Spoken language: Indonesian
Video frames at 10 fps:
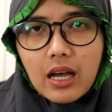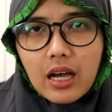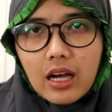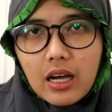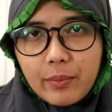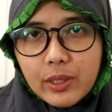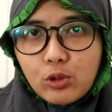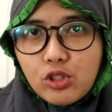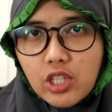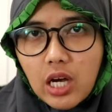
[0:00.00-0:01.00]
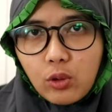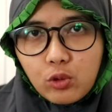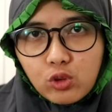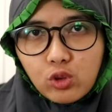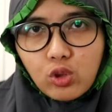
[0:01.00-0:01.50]
uh, menunjang
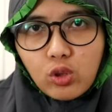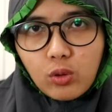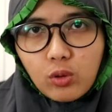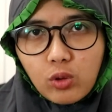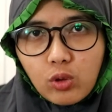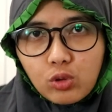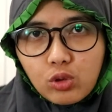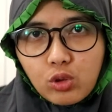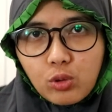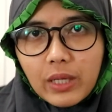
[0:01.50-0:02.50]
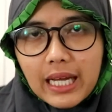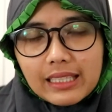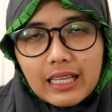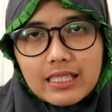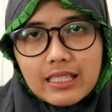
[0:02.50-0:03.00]
untuk untuk
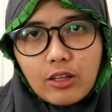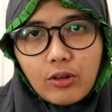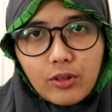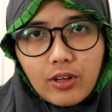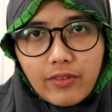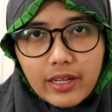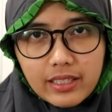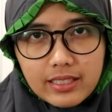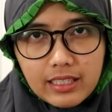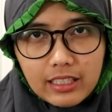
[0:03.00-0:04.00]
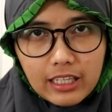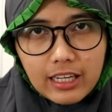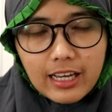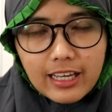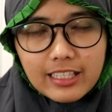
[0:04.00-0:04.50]
mengatasi coronavirus ini
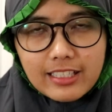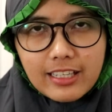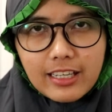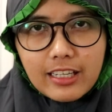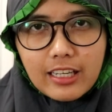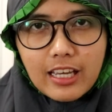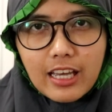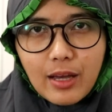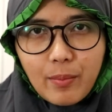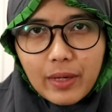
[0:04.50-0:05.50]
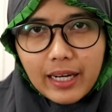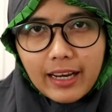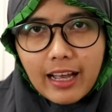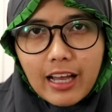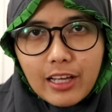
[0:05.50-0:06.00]
guys jadi
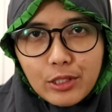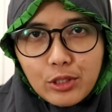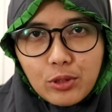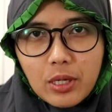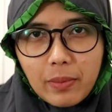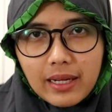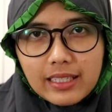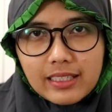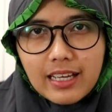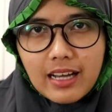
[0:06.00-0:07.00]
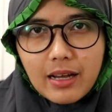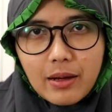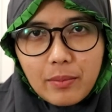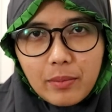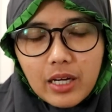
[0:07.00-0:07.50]
mereka juga paling nggak
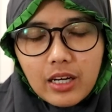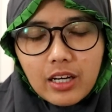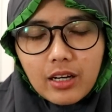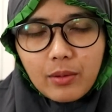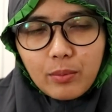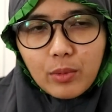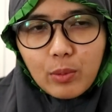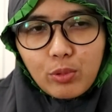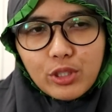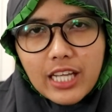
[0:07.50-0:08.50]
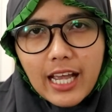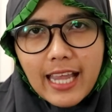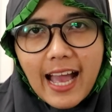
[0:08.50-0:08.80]
uh, mempunyai